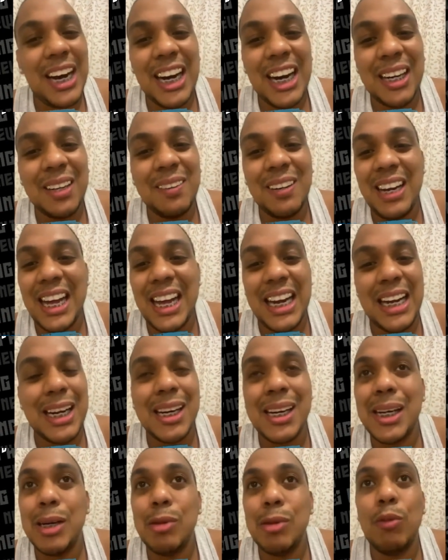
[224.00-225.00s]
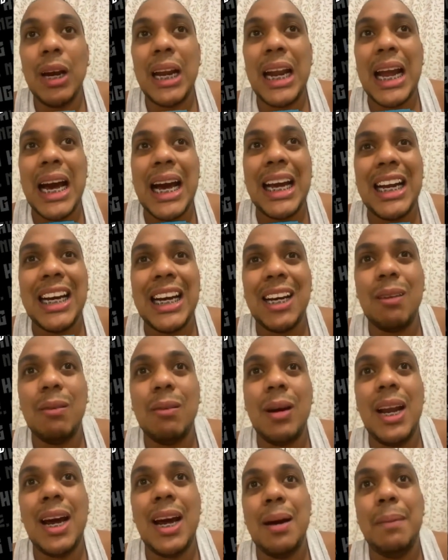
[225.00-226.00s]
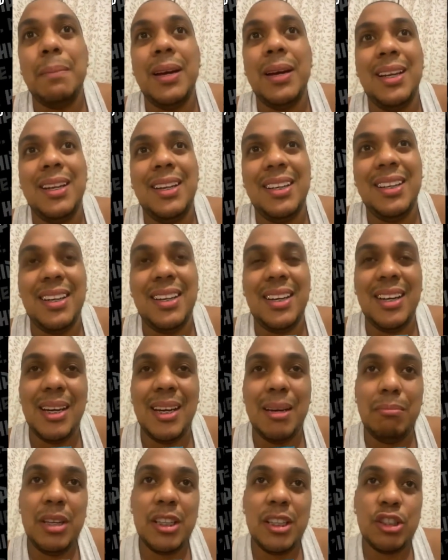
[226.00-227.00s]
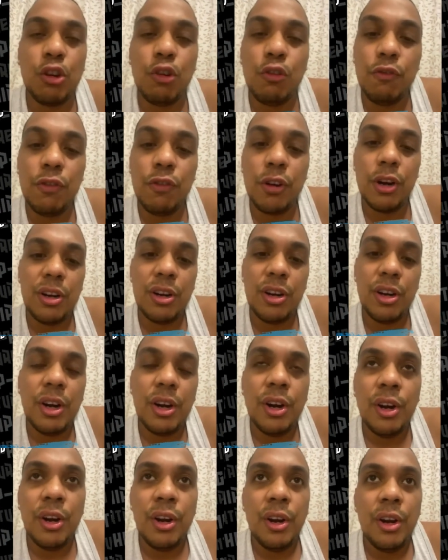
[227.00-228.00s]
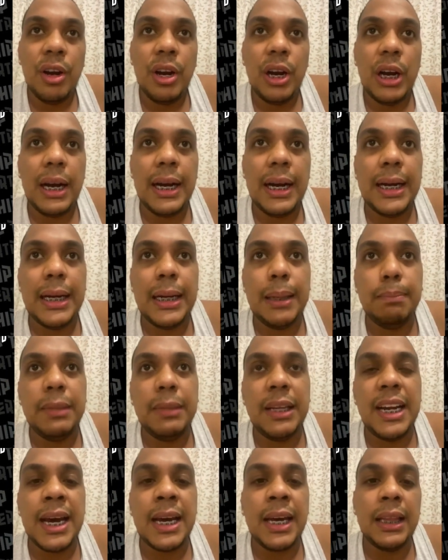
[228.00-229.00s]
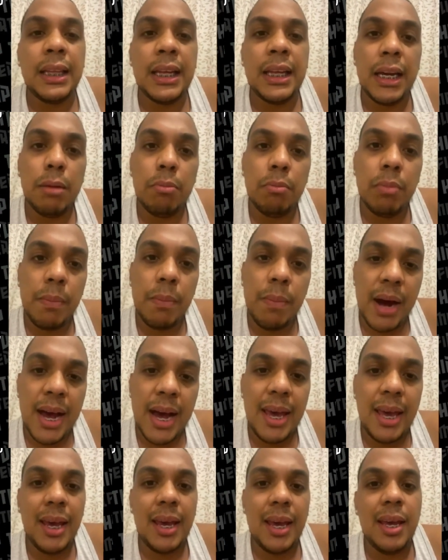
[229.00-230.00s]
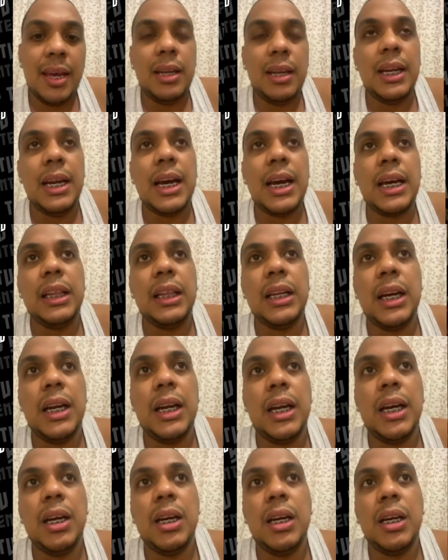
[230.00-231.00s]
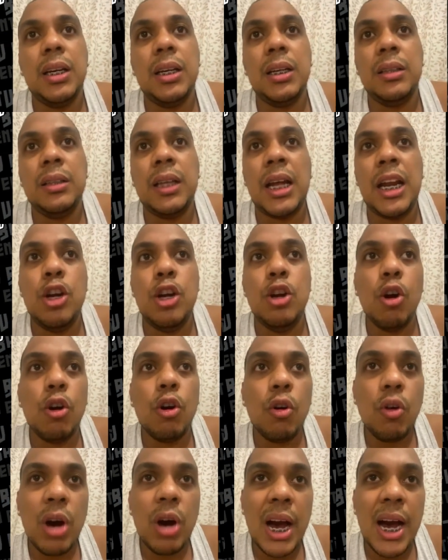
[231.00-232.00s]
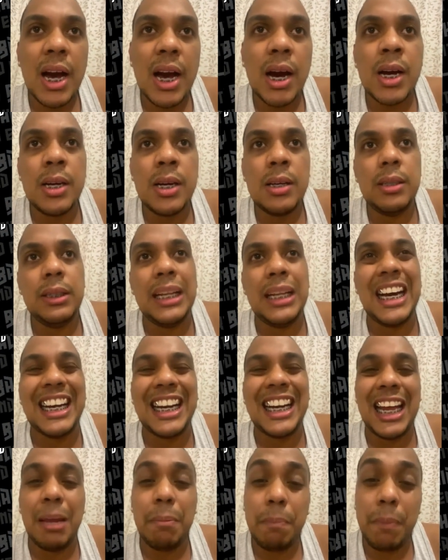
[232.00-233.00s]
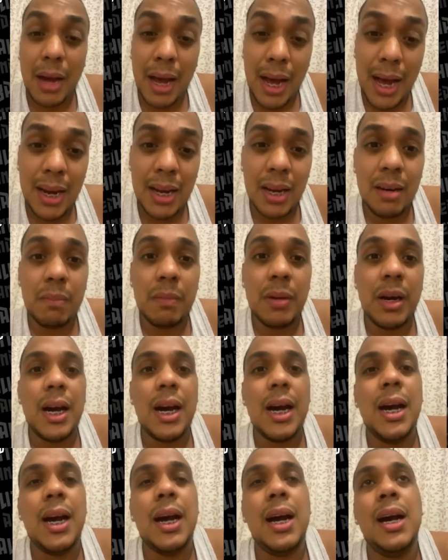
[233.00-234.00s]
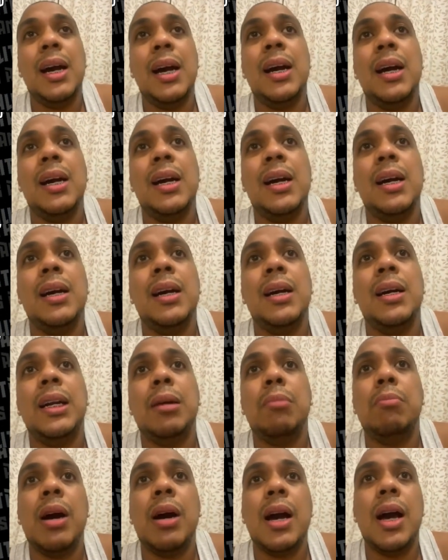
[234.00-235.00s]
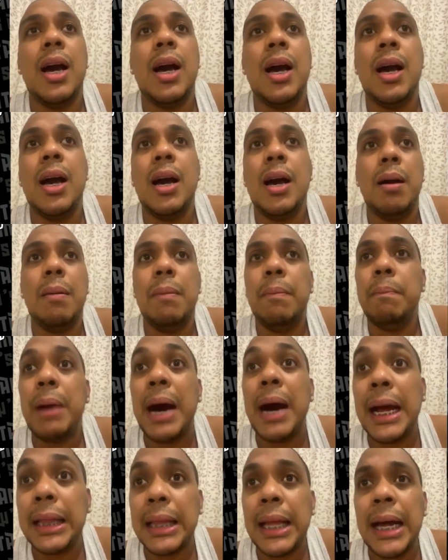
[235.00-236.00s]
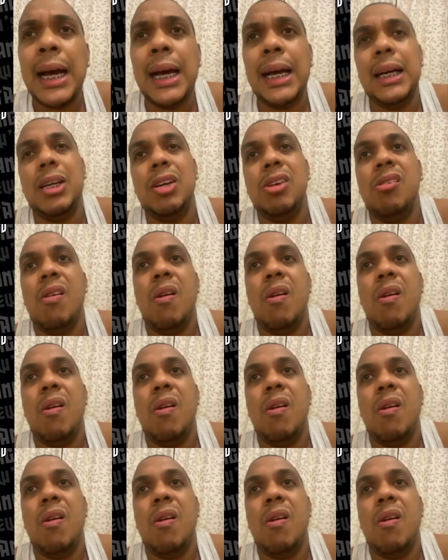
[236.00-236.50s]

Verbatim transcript: wala, wala, nang, wala ka nang kawalaman, um, it's over um, nanakit ka ng babae, nanakit ka ng nanloko ka, ng rape ka ng mga ng mga bata.